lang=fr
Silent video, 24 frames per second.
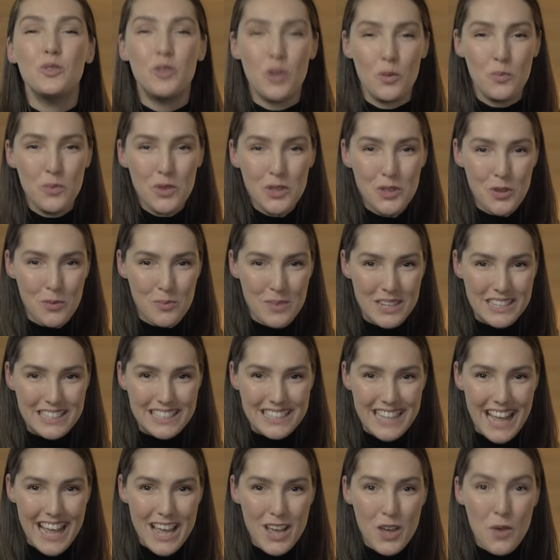Depuis
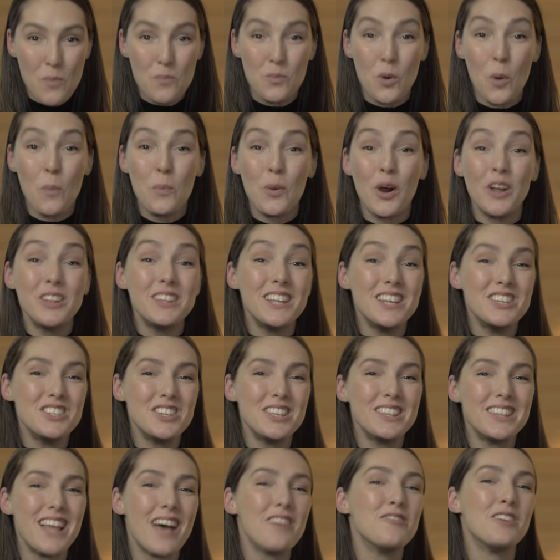2005, pour
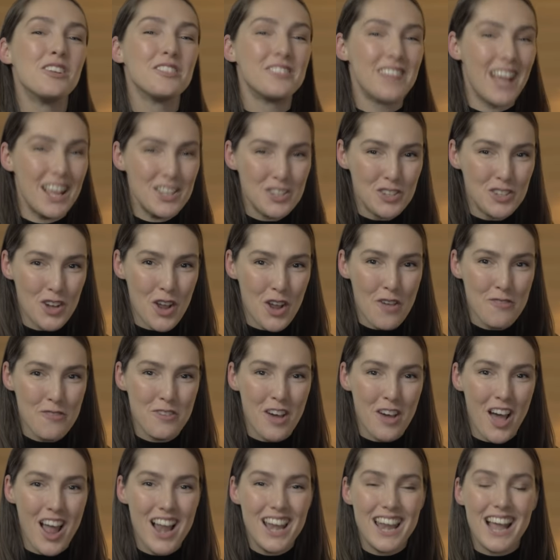protéger davantage
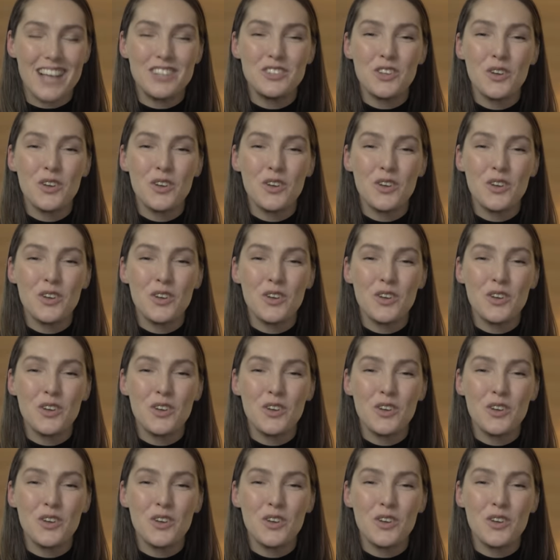l'œuvre, la